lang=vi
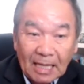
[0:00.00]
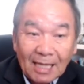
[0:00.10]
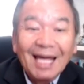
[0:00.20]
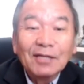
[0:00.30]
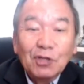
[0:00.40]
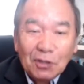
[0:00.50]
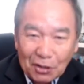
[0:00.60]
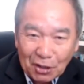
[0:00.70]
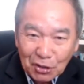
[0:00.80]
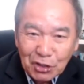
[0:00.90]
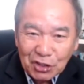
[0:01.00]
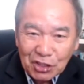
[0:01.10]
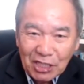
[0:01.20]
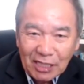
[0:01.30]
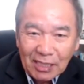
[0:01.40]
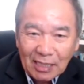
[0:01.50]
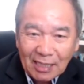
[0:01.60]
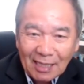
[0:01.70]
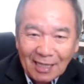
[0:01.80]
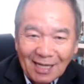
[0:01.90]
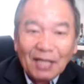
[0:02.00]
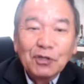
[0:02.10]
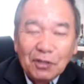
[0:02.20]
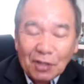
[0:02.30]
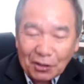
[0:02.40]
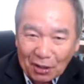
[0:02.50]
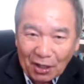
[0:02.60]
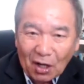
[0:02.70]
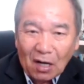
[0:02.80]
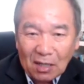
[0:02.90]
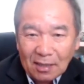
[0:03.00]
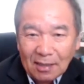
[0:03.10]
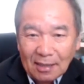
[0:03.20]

lăng từ giờ cho lăng lần giờ cho nọ,